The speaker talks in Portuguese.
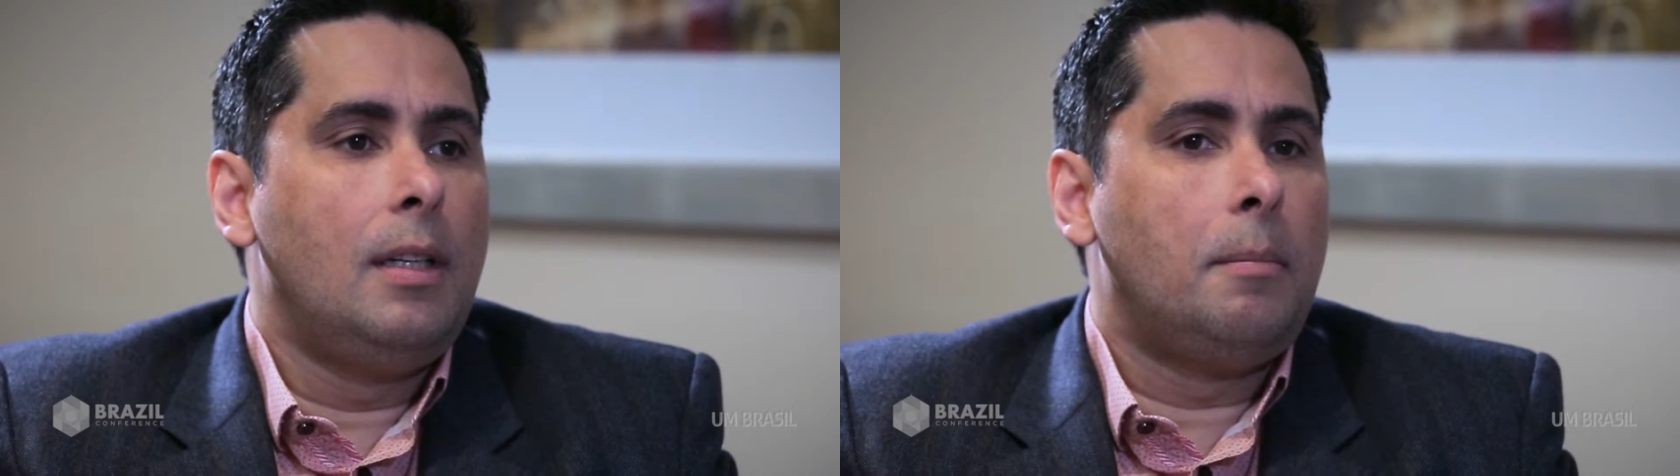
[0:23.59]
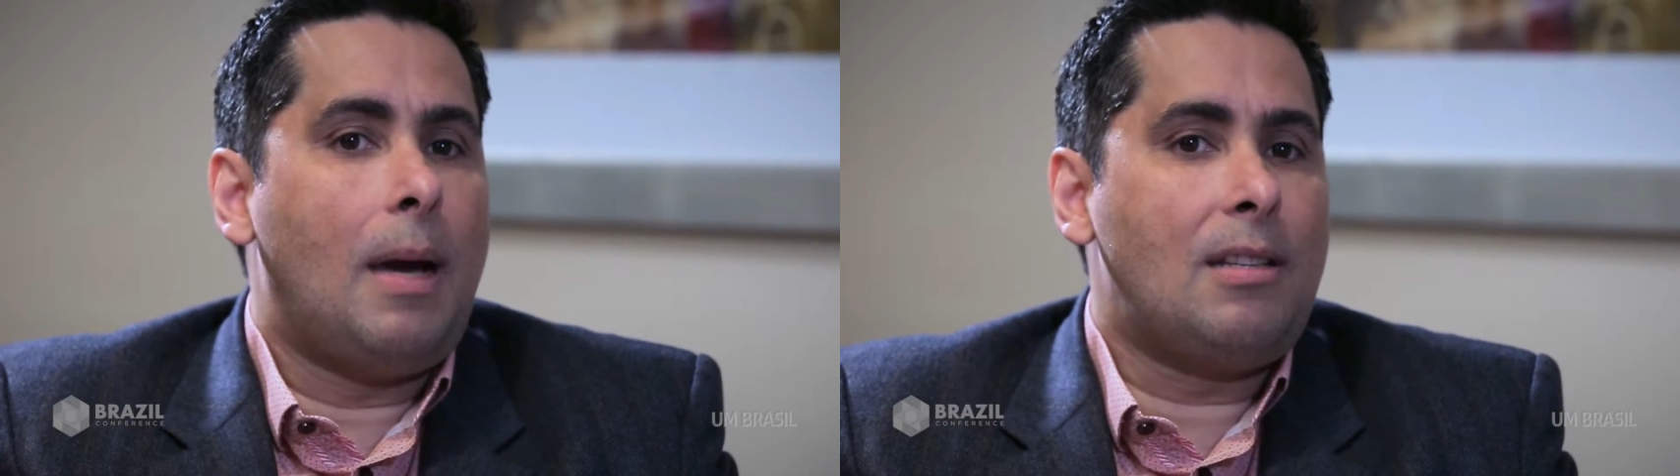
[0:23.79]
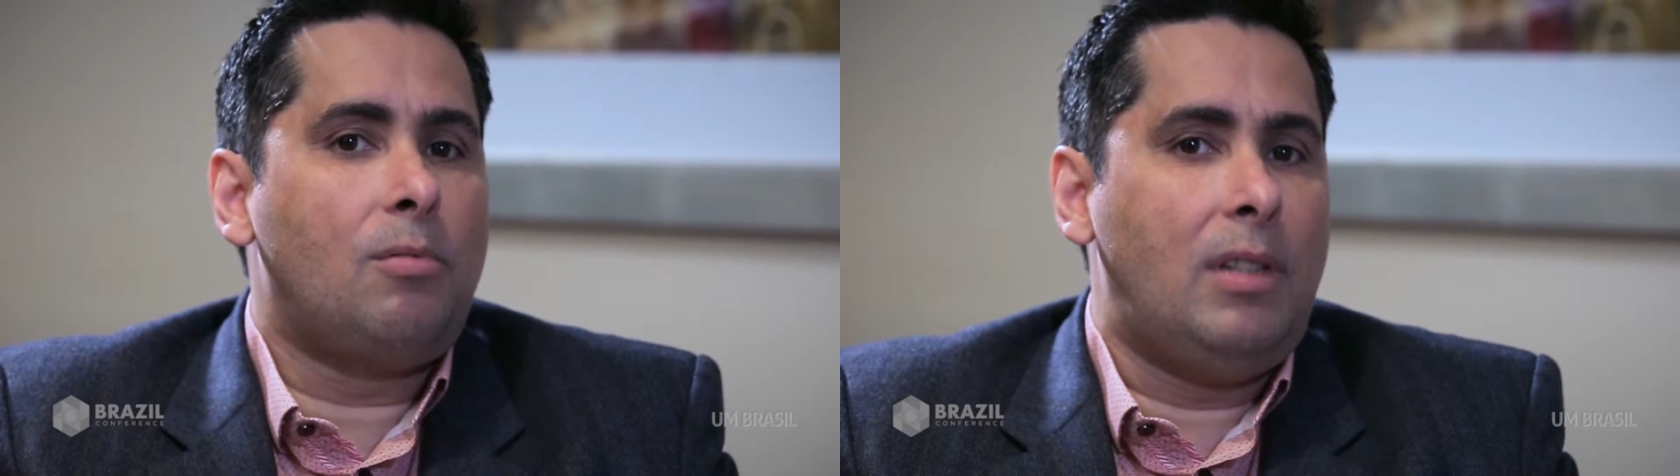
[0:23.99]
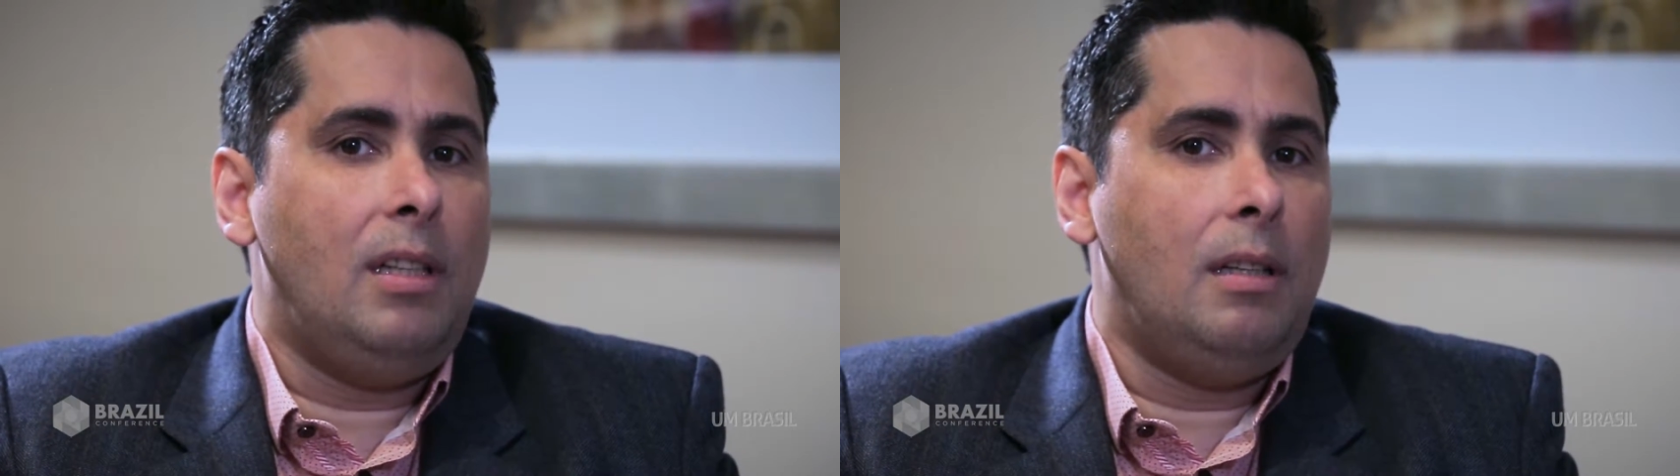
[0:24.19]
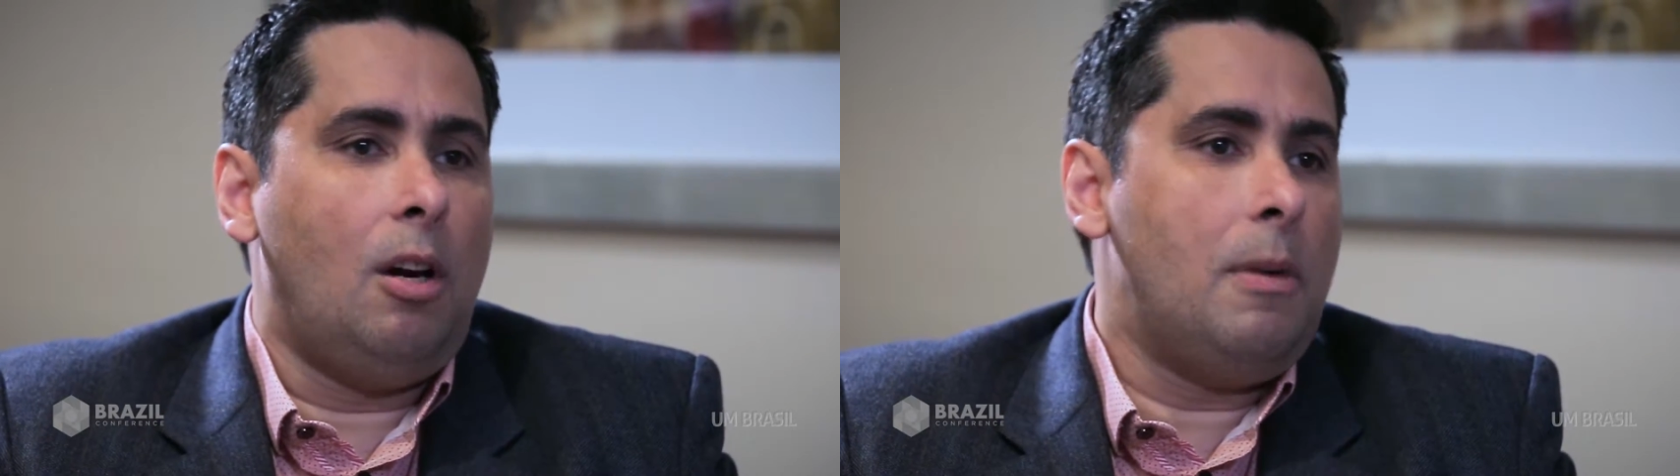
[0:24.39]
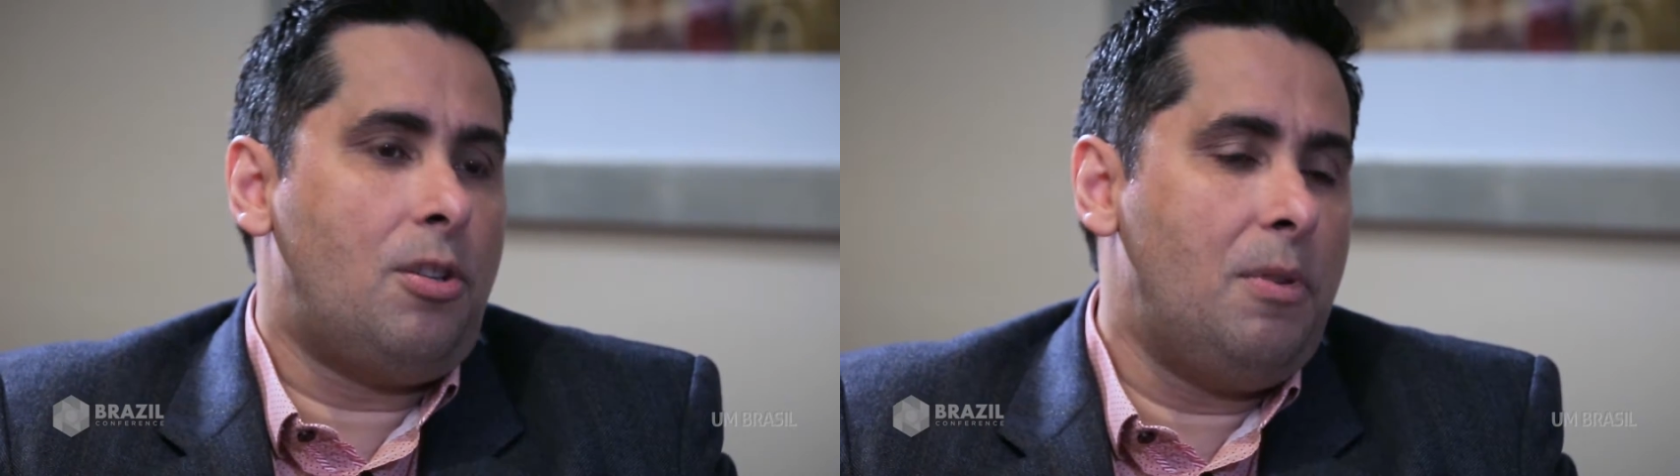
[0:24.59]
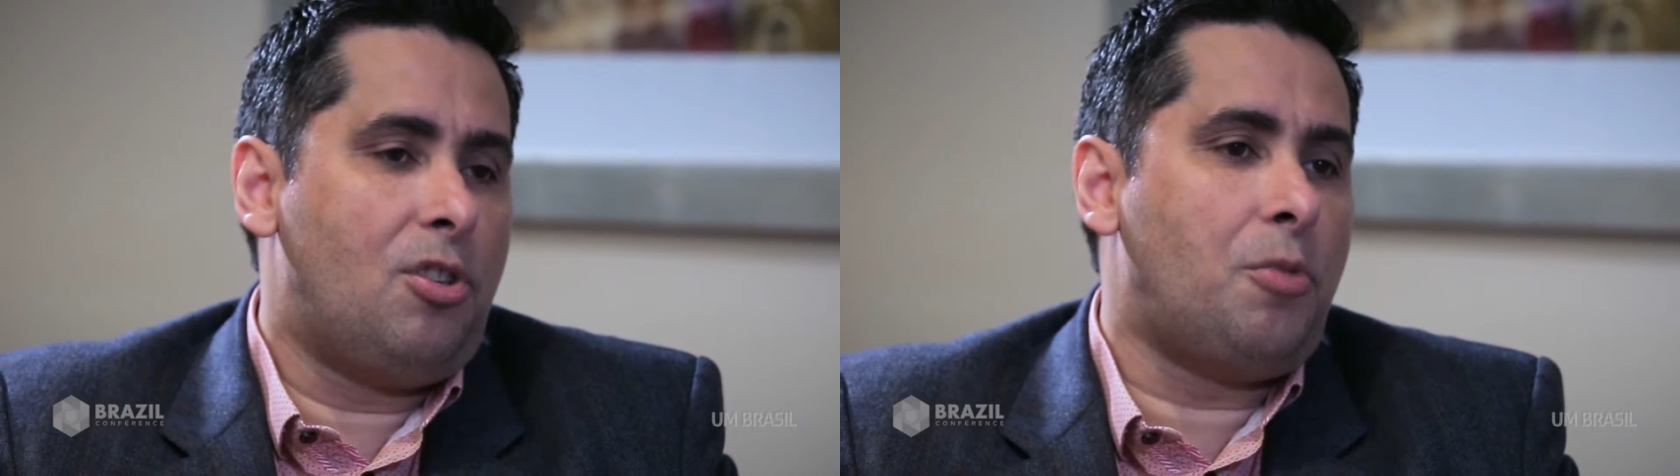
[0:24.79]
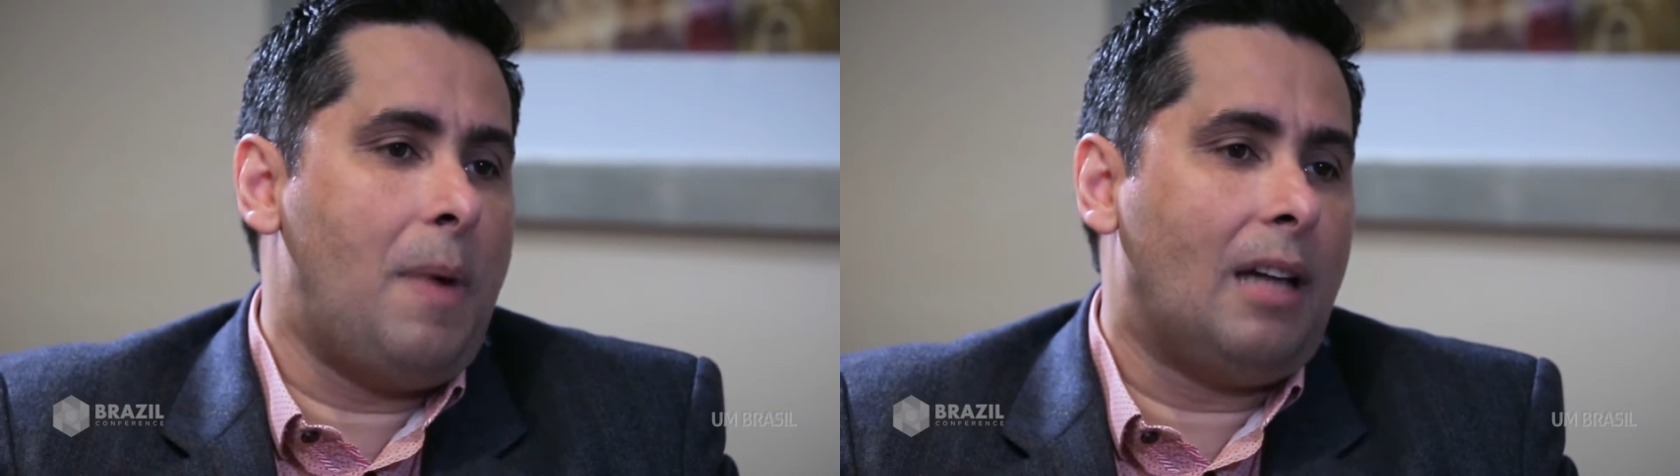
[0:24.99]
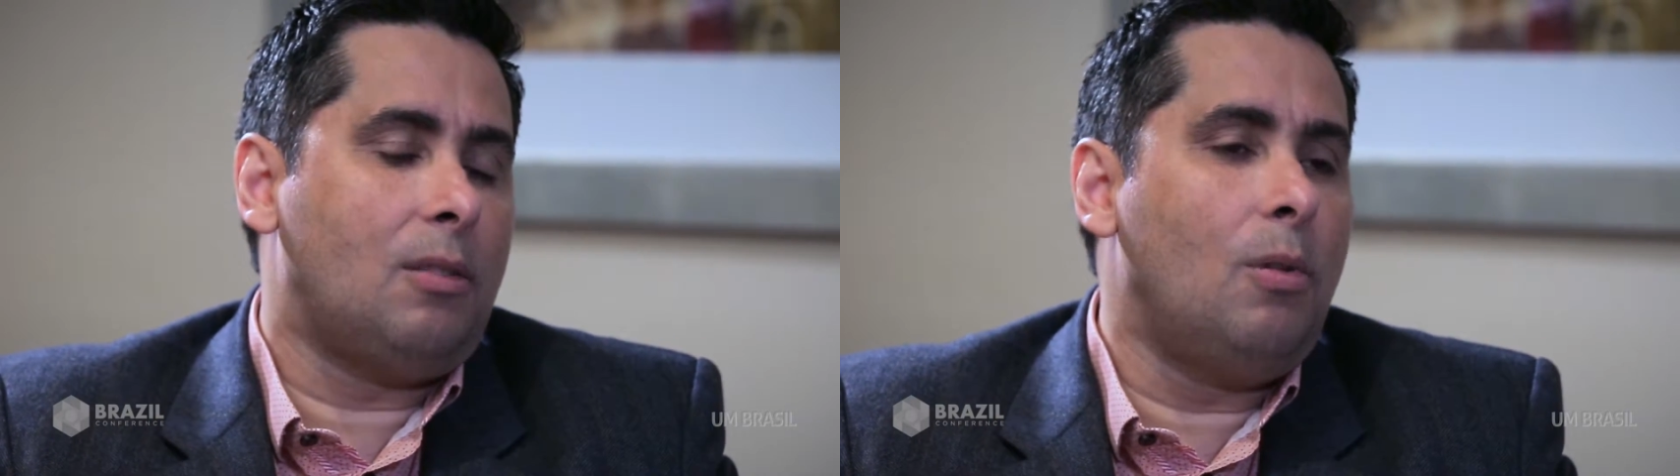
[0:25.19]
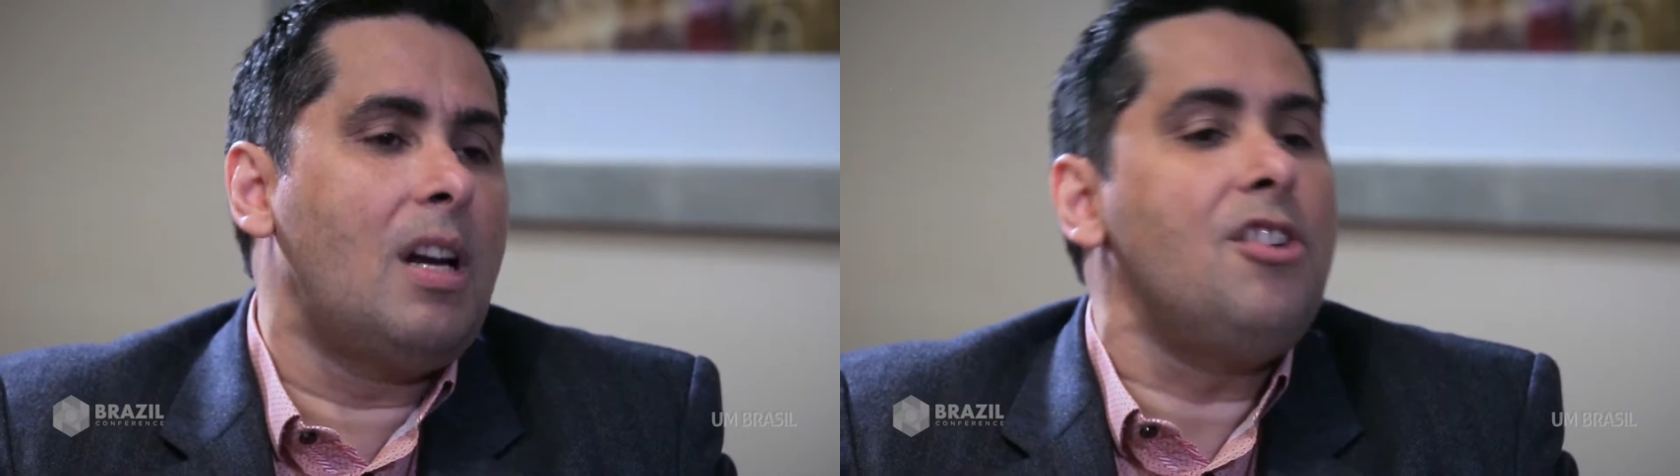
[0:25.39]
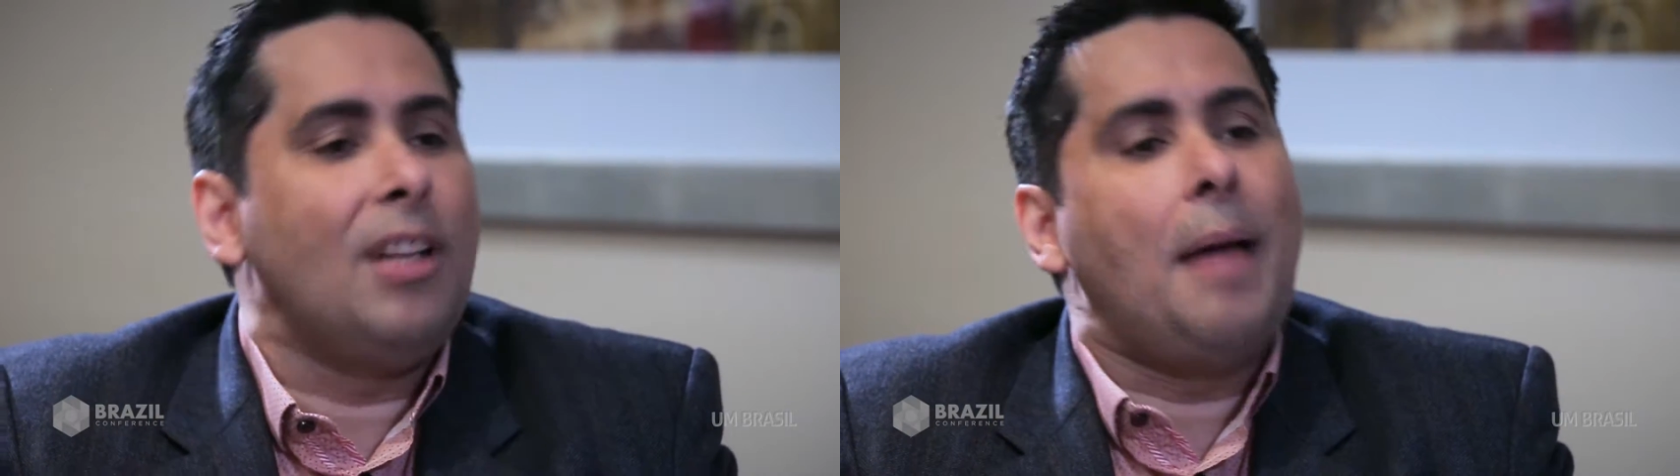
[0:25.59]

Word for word: Mas o que realmente me desperta um grande